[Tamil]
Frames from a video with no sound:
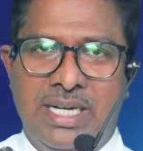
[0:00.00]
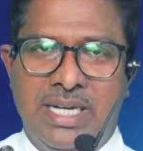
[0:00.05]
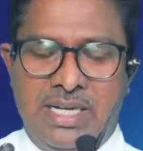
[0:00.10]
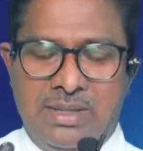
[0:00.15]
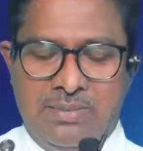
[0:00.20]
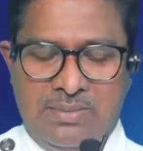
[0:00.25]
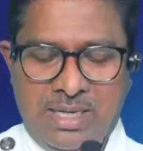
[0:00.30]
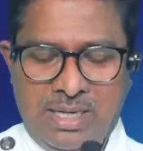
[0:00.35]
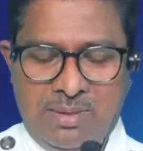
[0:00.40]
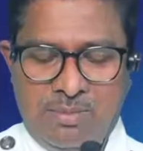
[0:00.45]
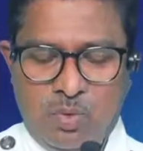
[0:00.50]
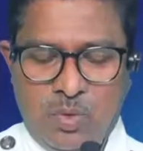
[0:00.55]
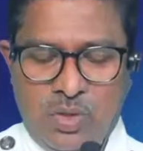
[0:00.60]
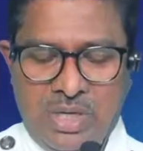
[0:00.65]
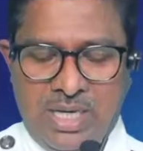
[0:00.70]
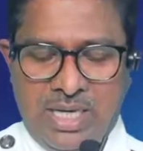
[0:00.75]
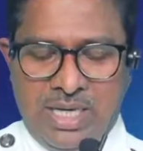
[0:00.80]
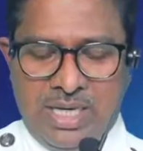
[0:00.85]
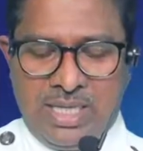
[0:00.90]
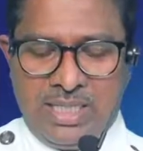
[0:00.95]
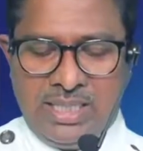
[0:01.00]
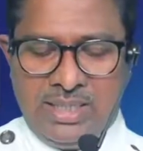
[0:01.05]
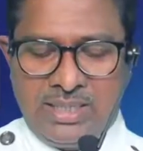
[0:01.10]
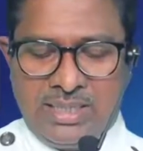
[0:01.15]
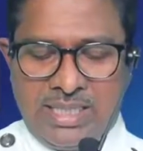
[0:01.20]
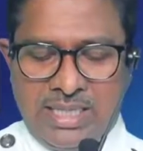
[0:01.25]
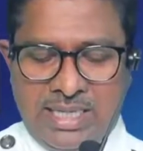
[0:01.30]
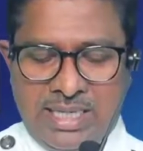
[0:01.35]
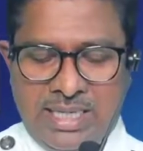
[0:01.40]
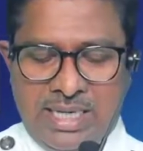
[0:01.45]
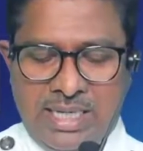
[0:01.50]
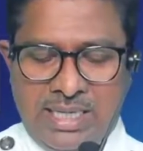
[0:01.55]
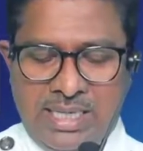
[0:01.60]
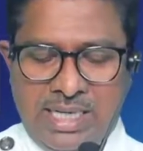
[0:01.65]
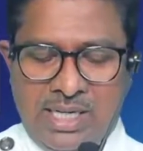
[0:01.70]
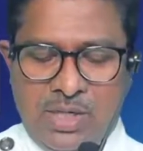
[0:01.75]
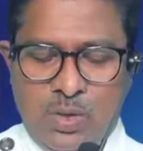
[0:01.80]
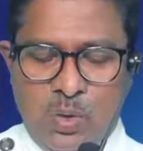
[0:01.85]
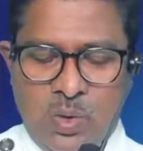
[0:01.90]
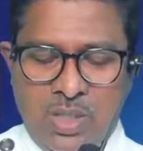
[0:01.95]
மீண்டு வர முடியாத
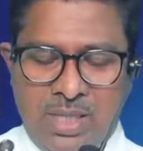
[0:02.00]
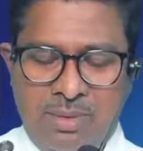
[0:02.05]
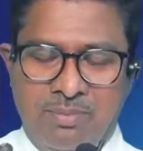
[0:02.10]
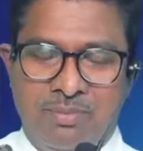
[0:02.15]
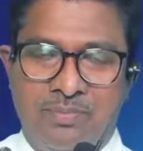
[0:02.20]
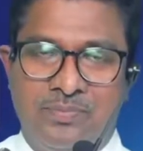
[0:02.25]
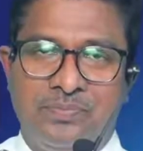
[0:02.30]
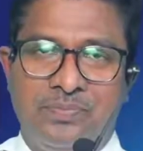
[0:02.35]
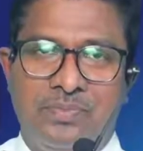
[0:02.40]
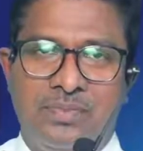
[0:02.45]
சிக்கல்தான் நுகம்